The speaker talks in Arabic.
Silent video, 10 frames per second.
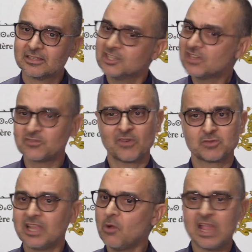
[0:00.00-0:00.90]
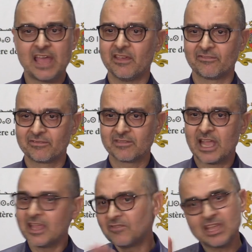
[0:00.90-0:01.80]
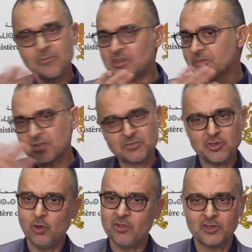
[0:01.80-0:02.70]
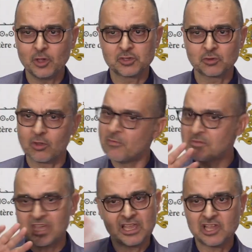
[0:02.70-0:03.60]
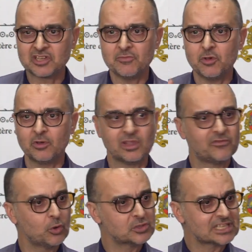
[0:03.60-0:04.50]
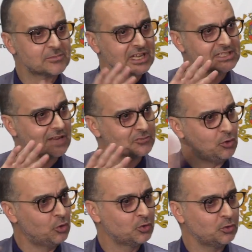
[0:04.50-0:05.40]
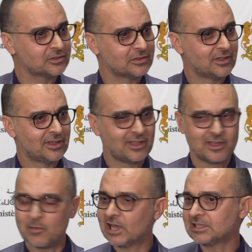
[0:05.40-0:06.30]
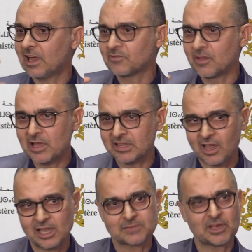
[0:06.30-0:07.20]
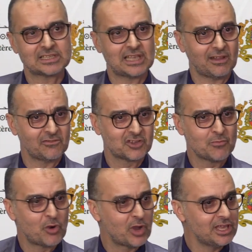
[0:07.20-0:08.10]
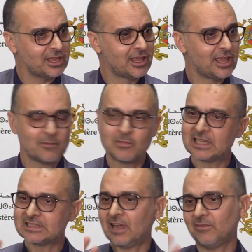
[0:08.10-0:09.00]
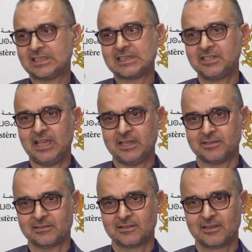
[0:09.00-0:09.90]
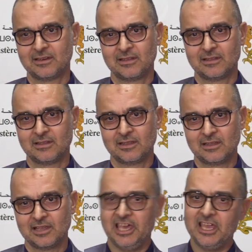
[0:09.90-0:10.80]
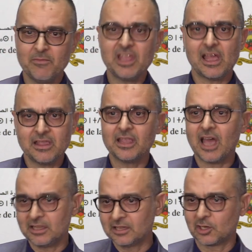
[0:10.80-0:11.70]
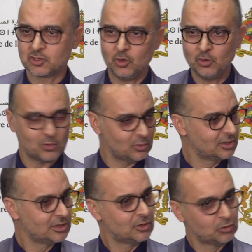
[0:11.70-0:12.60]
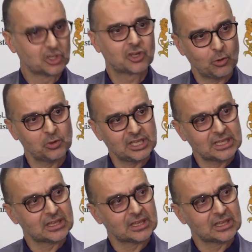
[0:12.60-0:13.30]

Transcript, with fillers: نكتشفوها هذا هو الهدف الهدف ديالنا ماشي باش نمنعوا الفيروس يدخل ما يمكن لناش نمنعوه الفيروسات ما كتعرفش الحدود ما كتعرفش المطارات ما كتعرفش الموانئ ما كتعرف حتى شي حاجه علما اننا غادي نرجعوا وذكروني